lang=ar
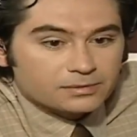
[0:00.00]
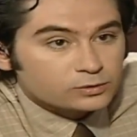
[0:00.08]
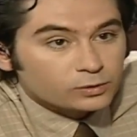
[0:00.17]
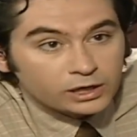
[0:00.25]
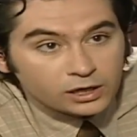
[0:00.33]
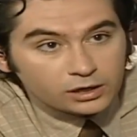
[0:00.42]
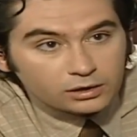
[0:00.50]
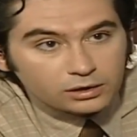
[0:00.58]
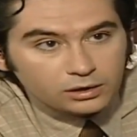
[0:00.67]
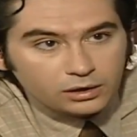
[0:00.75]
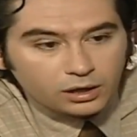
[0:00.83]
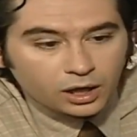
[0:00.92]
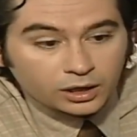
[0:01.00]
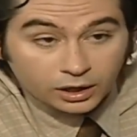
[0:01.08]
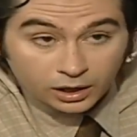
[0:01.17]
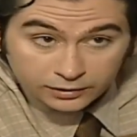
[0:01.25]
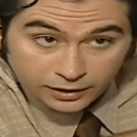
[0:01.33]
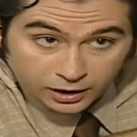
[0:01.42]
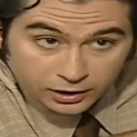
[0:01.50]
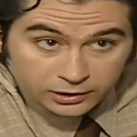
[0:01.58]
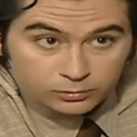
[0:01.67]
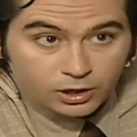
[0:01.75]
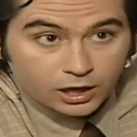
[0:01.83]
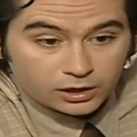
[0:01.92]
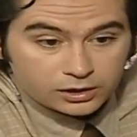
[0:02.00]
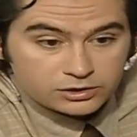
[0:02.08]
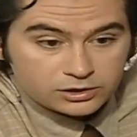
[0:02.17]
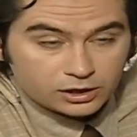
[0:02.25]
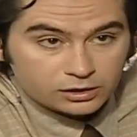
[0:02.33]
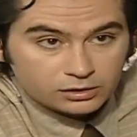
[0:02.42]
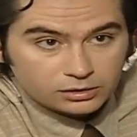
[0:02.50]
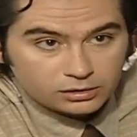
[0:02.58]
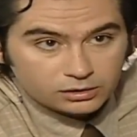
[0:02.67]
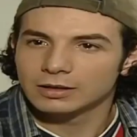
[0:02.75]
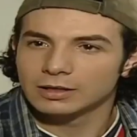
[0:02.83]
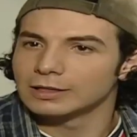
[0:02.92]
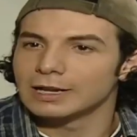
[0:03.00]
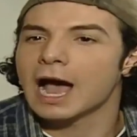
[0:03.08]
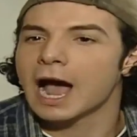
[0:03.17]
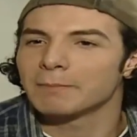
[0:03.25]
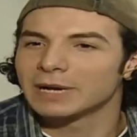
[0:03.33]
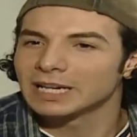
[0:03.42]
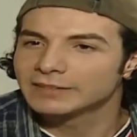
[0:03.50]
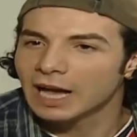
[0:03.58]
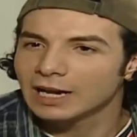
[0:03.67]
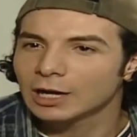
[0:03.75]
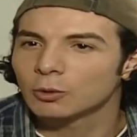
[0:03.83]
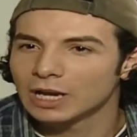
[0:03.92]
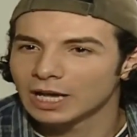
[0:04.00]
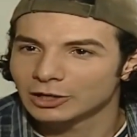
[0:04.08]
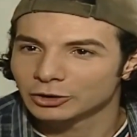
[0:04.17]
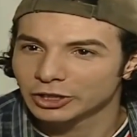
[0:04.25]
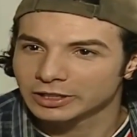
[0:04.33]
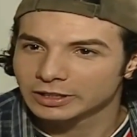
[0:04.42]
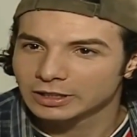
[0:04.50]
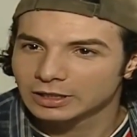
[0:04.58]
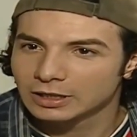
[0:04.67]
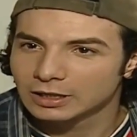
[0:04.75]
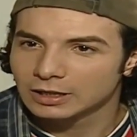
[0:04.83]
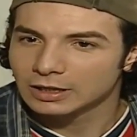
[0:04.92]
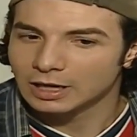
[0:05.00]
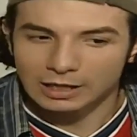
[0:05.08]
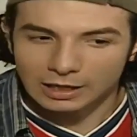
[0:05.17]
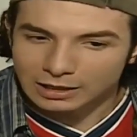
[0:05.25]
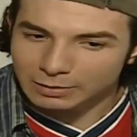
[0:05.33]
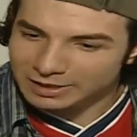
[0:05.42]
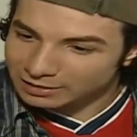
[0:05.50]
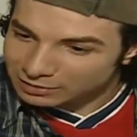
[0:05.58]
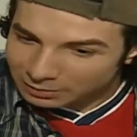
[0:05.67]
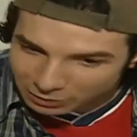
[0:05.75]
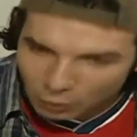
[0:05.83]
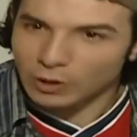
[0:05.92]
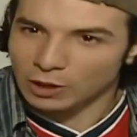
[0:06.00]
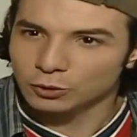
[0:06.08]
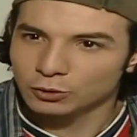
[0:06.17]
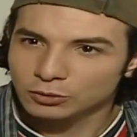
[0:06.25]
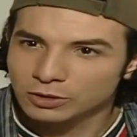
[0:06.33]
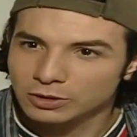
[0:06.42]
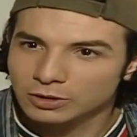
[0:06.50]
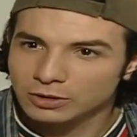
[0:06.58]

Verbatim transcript: بس وينك؟ أنا لا دخلني ولا خرجني ها؟ لا عمي لا دخلك ولا خرجك هلا قلي بس أنت مطول هون